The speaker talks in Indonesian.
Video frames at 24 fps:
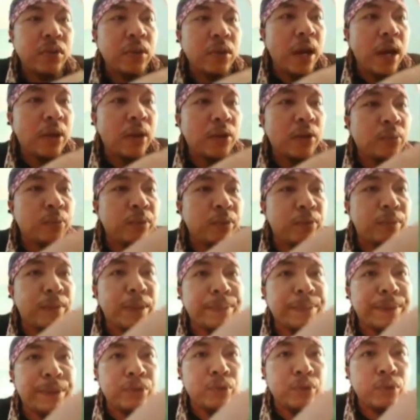Aduh belum
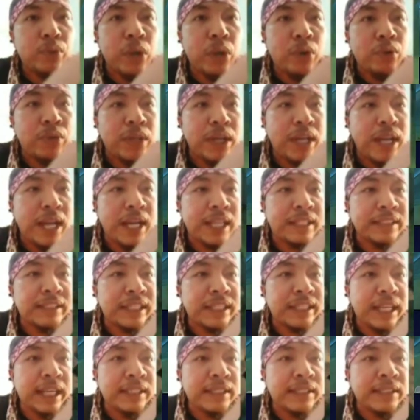level 2 udah
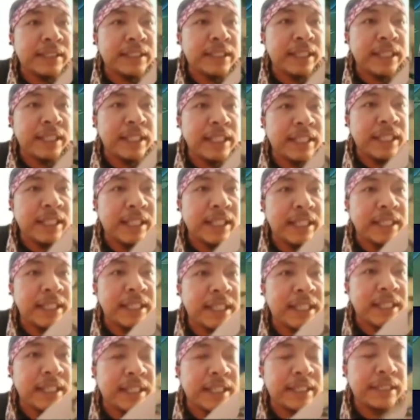ngaceng
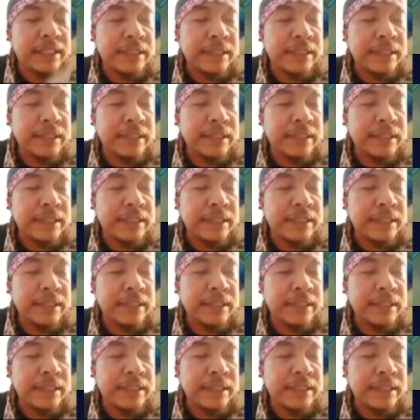anjir.